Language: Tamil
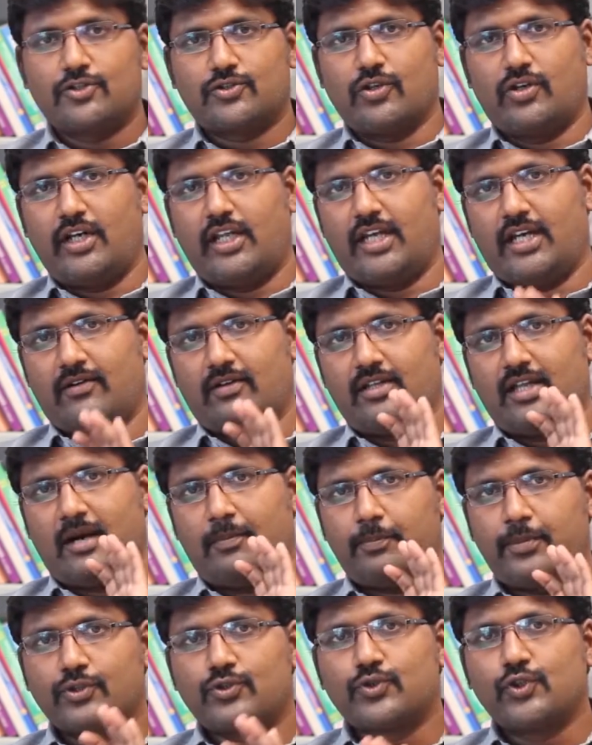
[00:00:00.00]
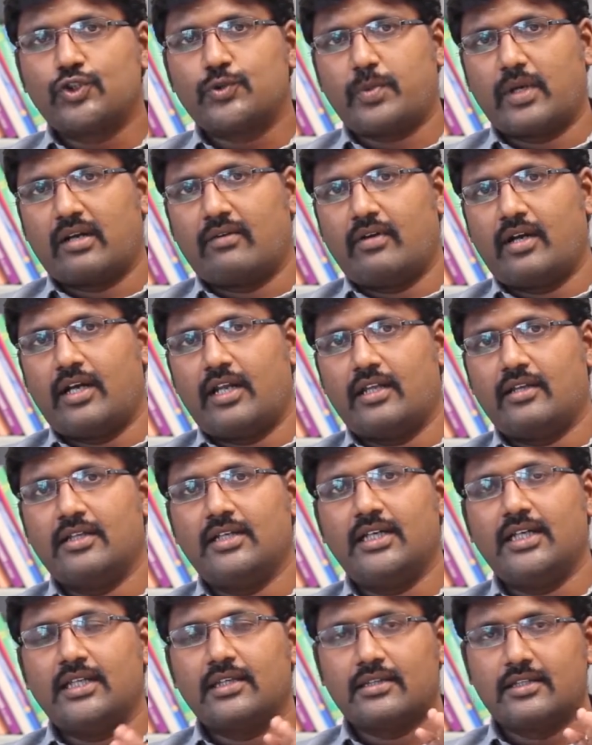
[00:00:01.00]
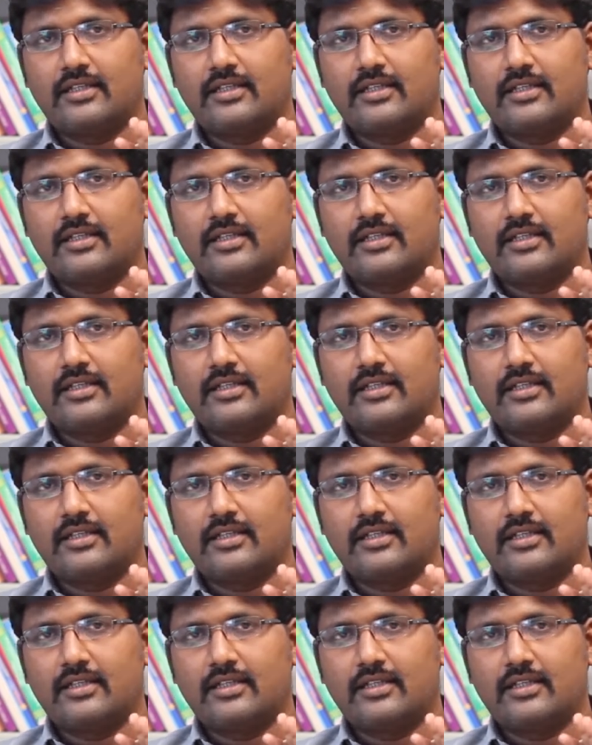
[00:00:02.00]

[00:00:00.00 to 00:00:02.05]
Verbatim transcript: ஸோ நீங்கள் வந்து அப்போ சூஸ் பண்ண வேண்டியது